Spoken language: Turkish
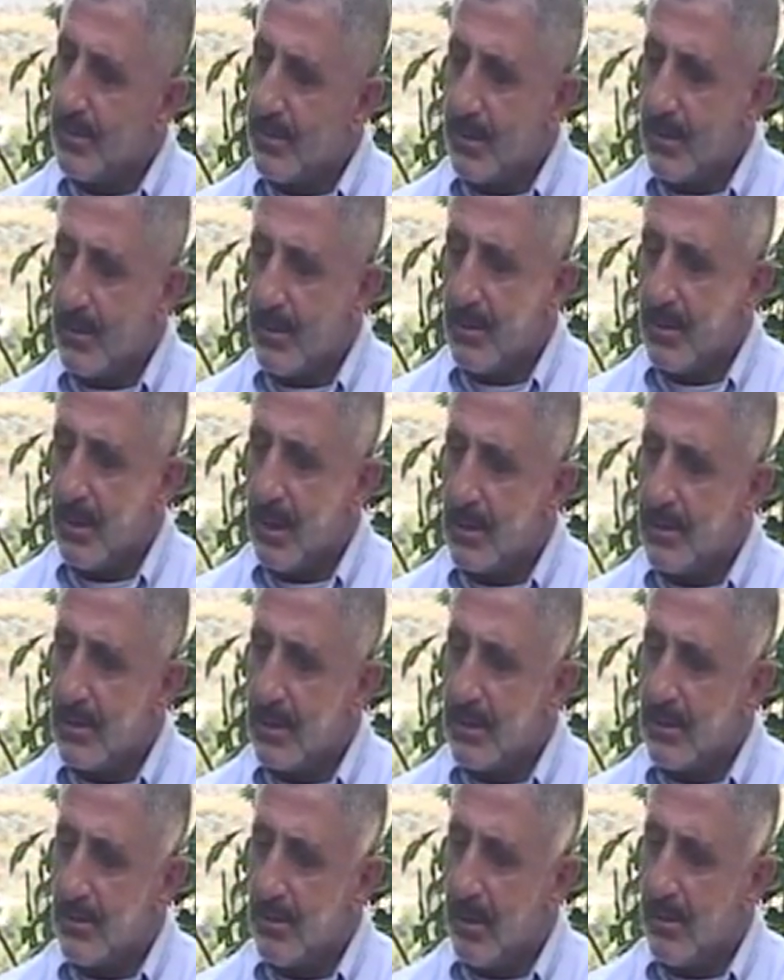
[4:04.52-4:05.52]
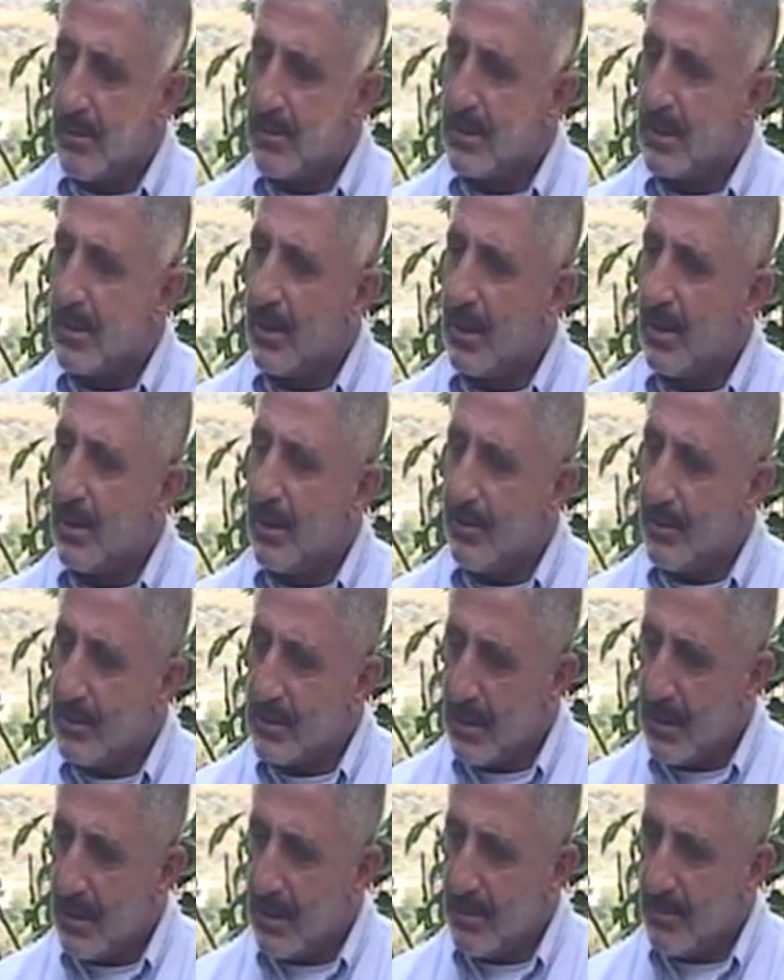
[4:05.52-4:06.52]
Tabii ki. Hazreti Muhammed sallallahu aleyhi
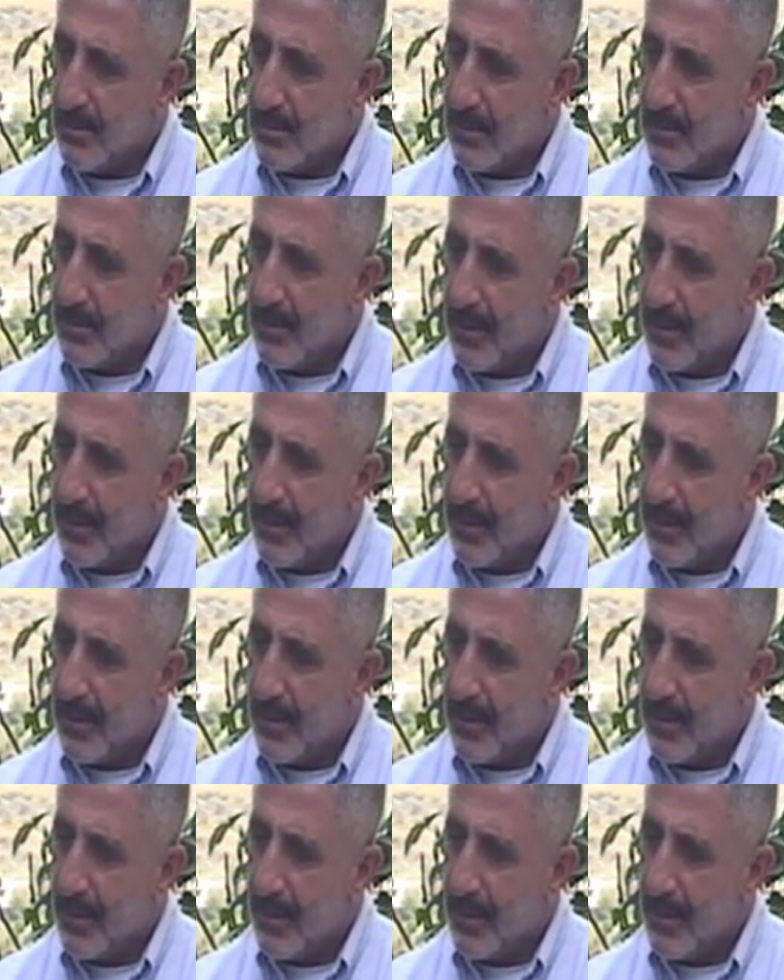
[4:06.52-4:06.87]
ve sellem